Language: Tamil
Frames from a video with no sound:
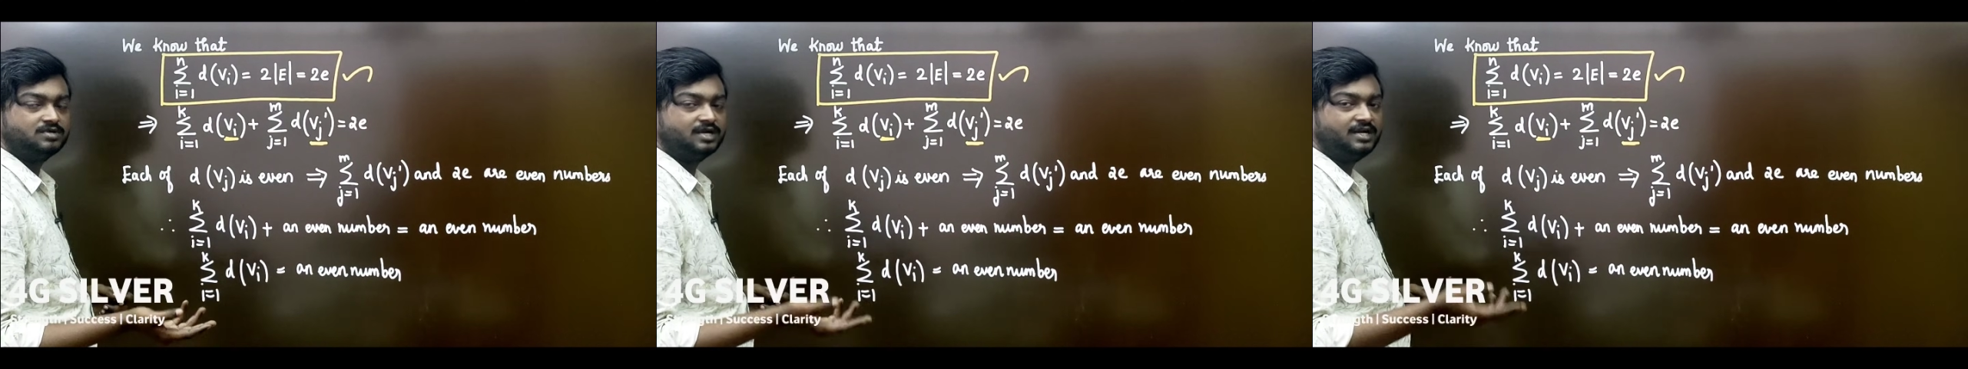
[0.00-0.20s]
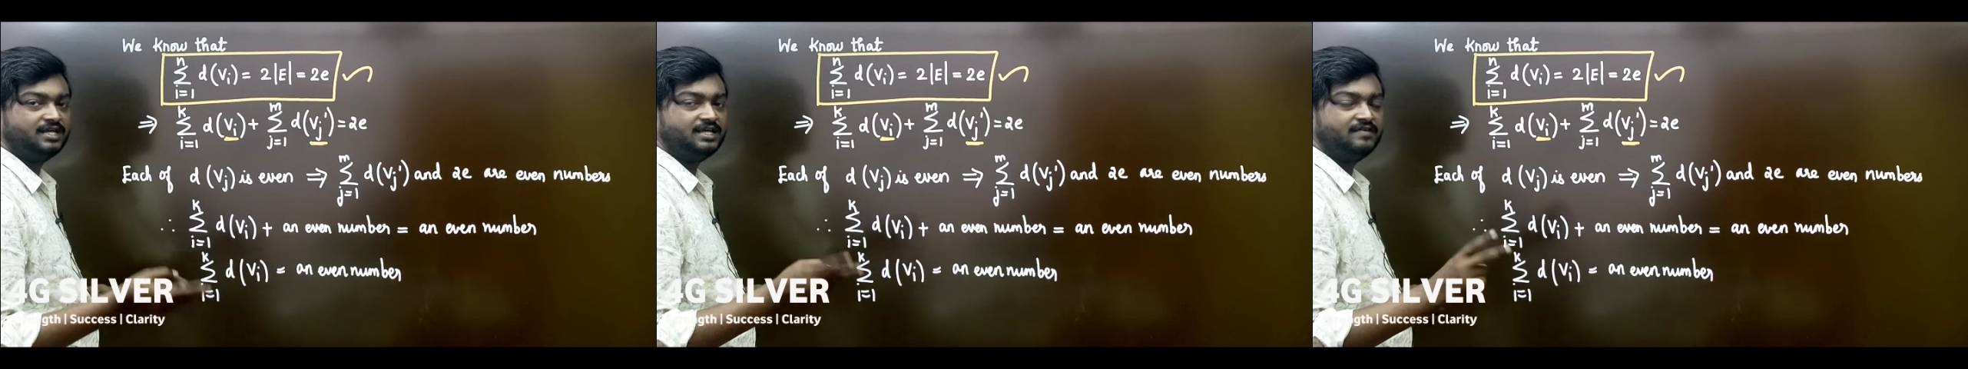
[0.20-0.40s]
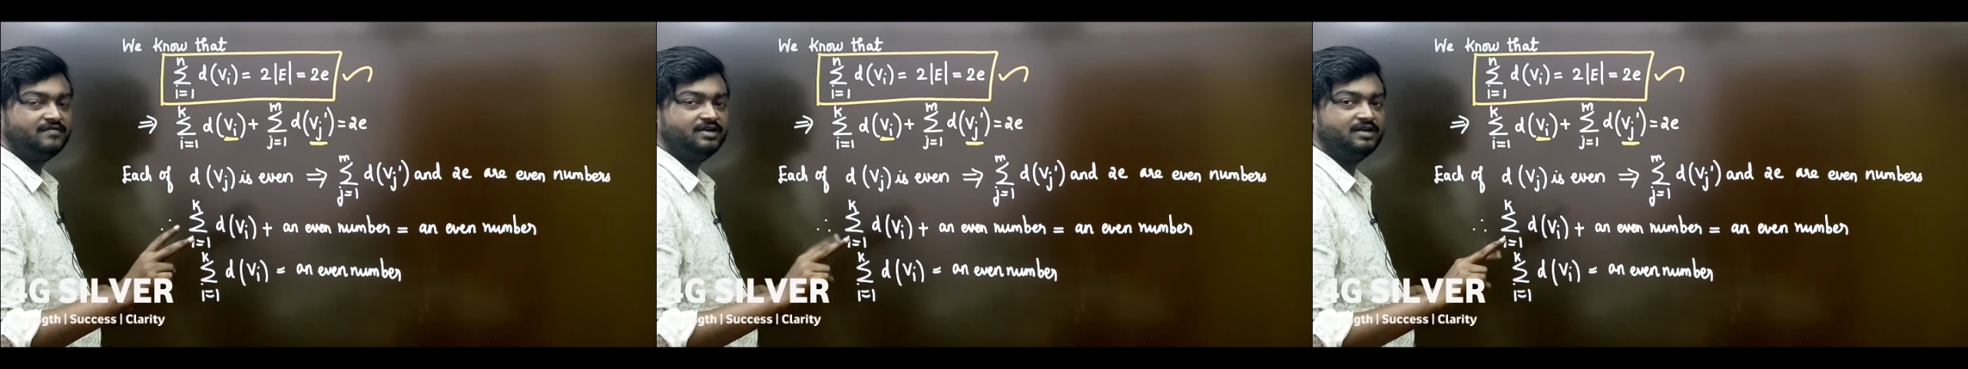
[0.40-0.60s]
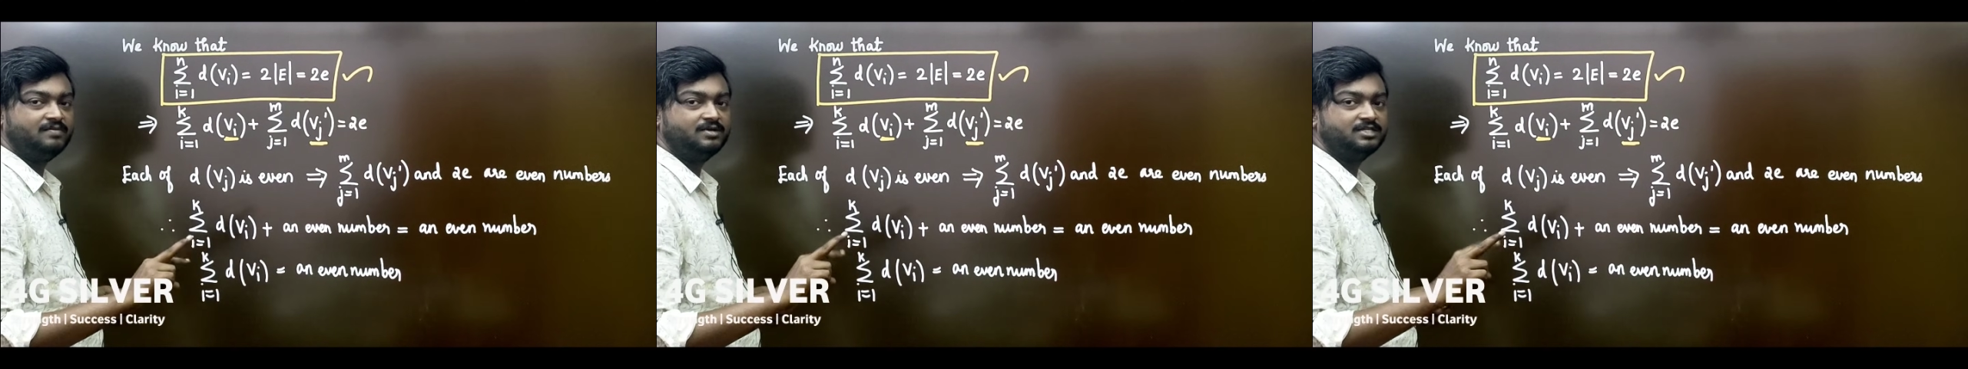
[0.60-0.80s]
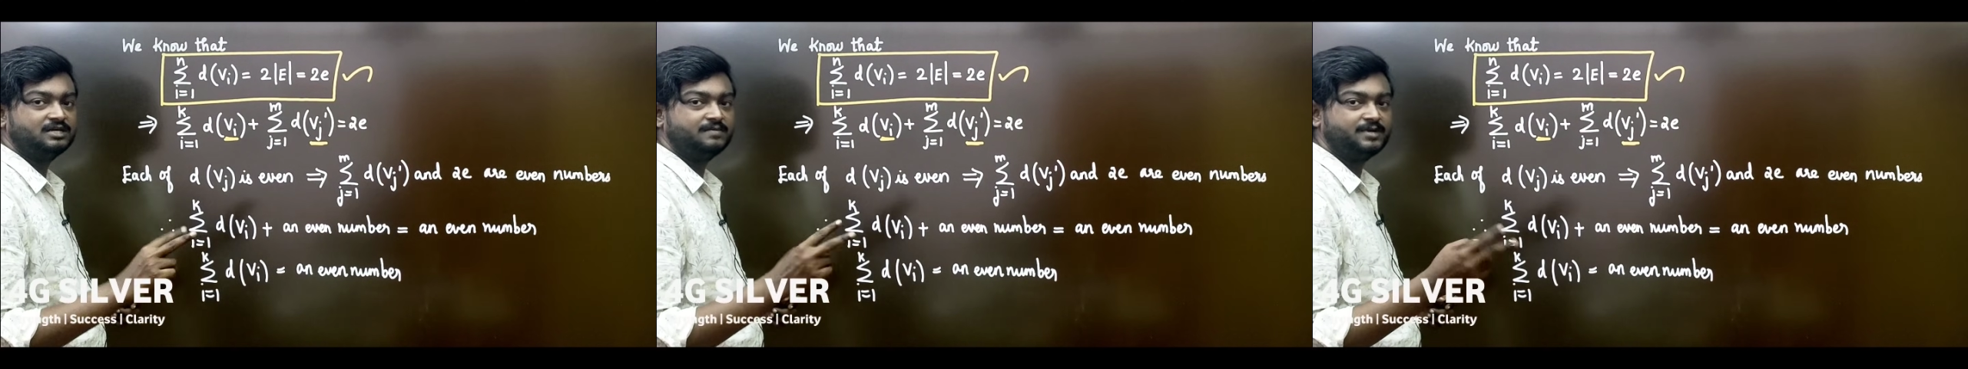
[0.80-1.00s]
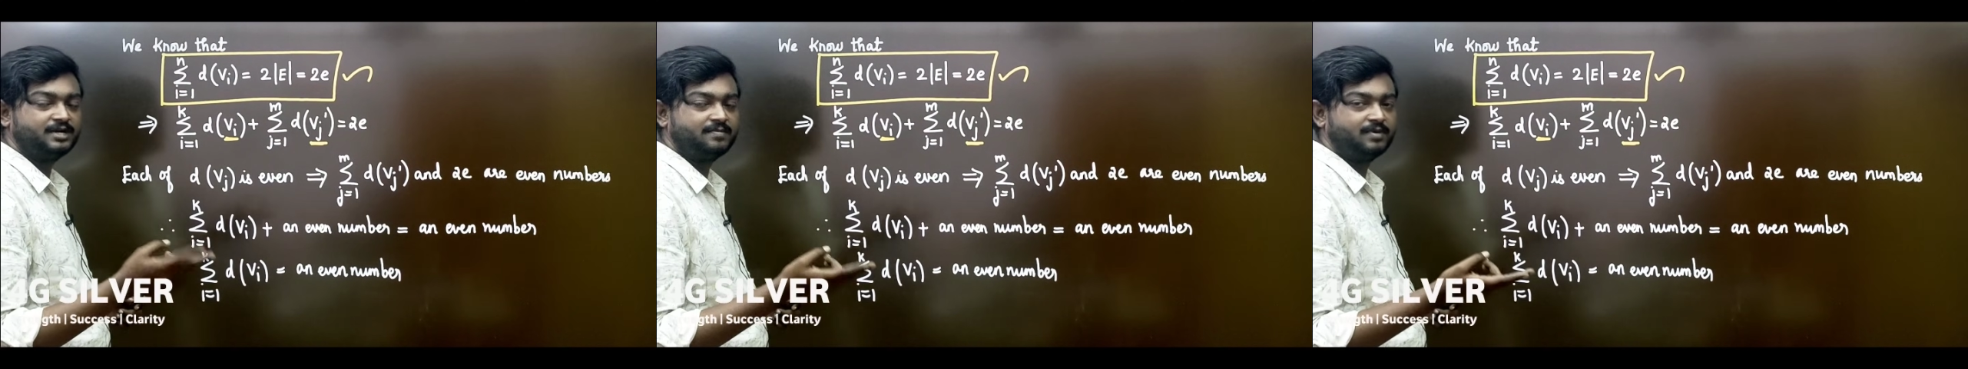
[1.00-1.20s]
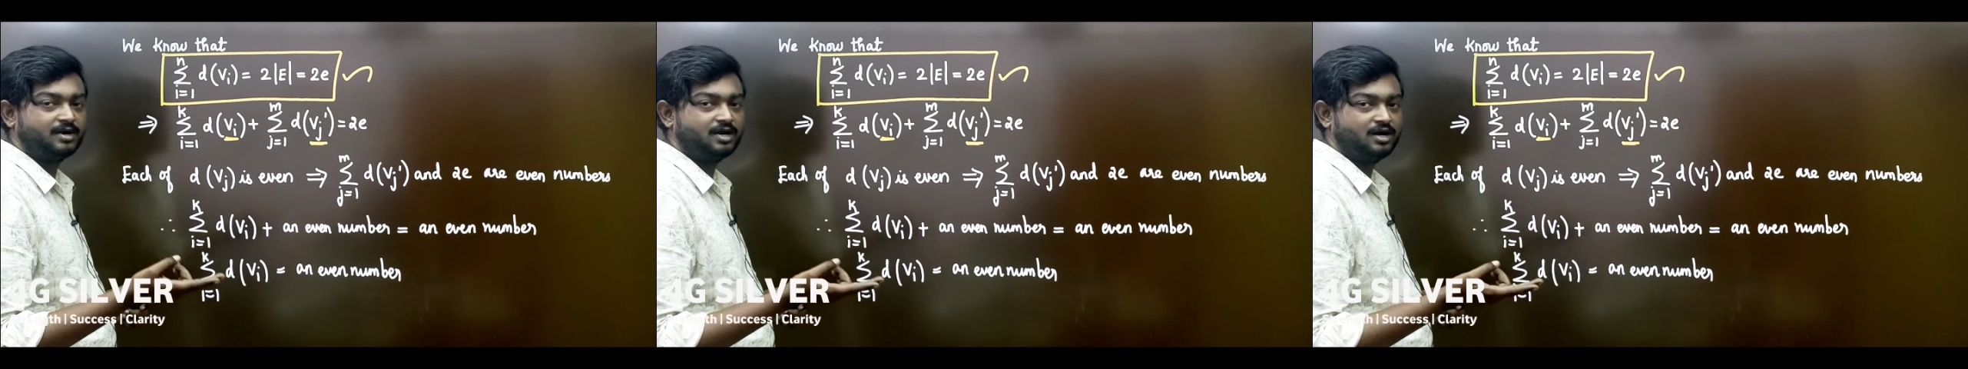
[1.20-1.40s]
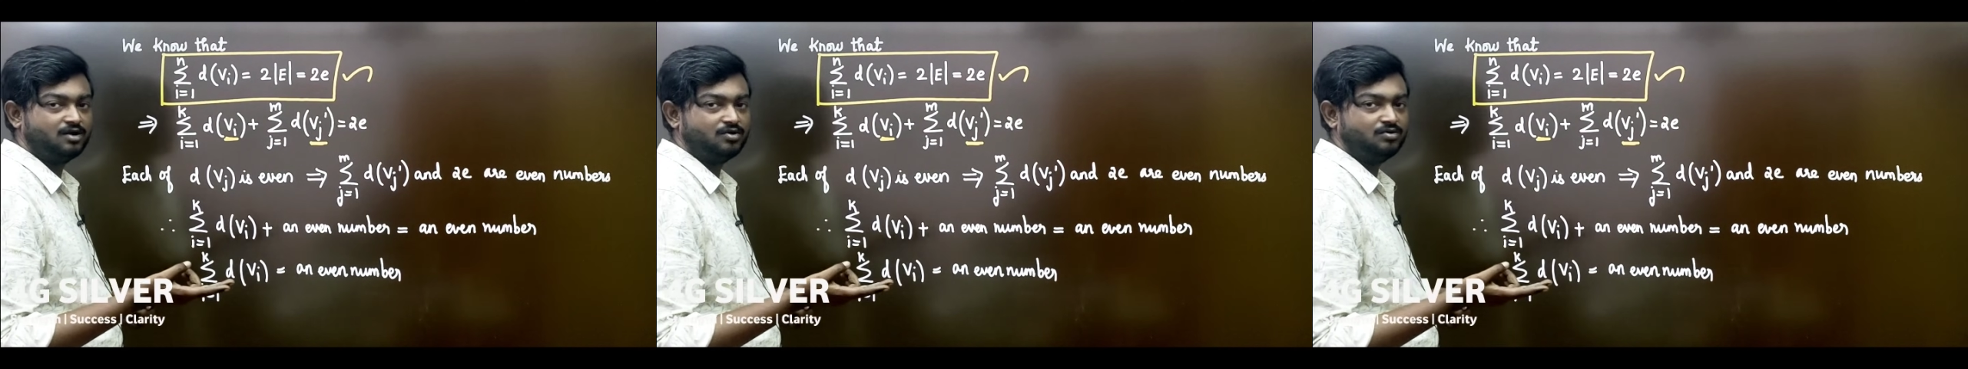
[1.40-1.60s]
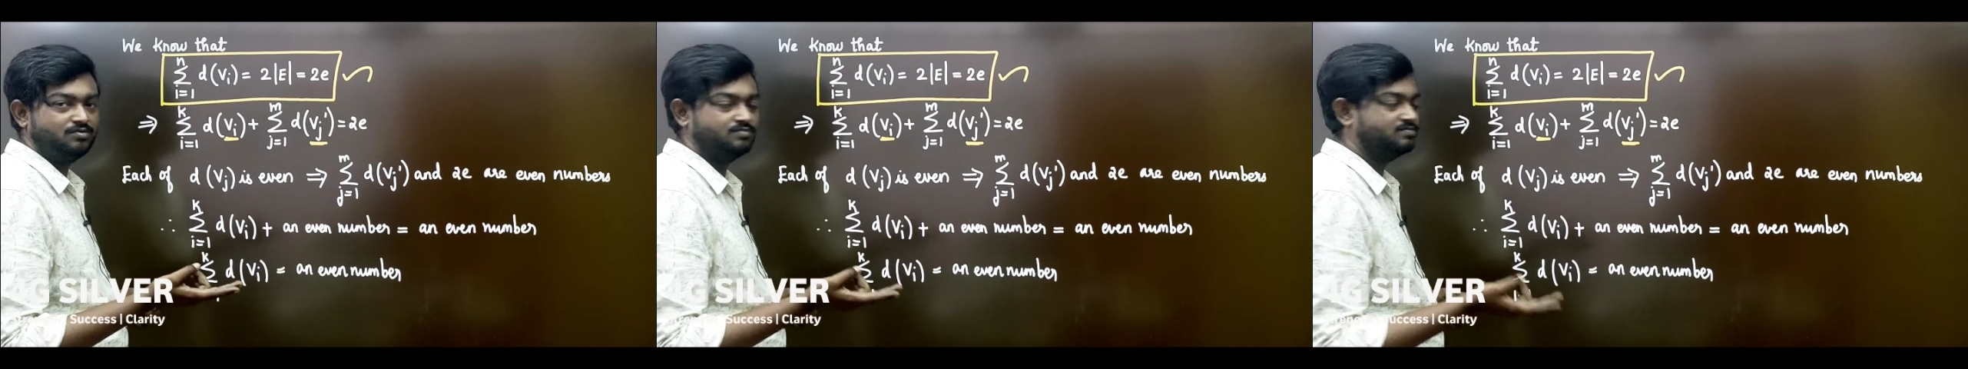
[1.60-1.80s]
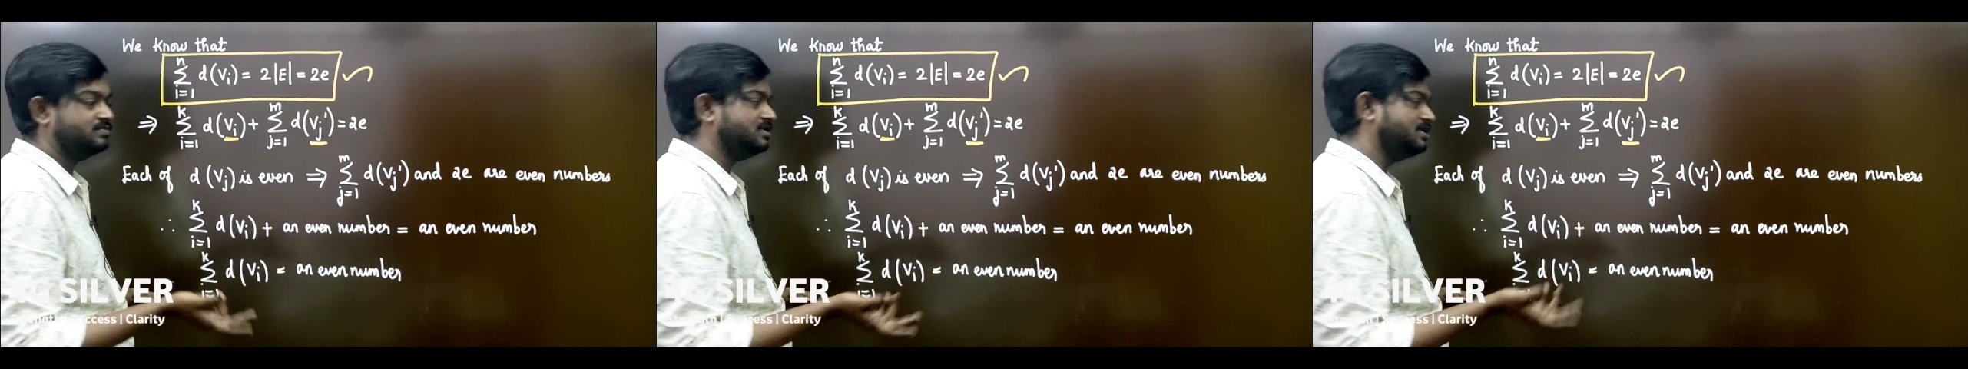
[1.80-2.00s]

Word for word: ரெண்டு ஈவன் நம்பர் சப்ட்ராக்ட் பண்ணாலும்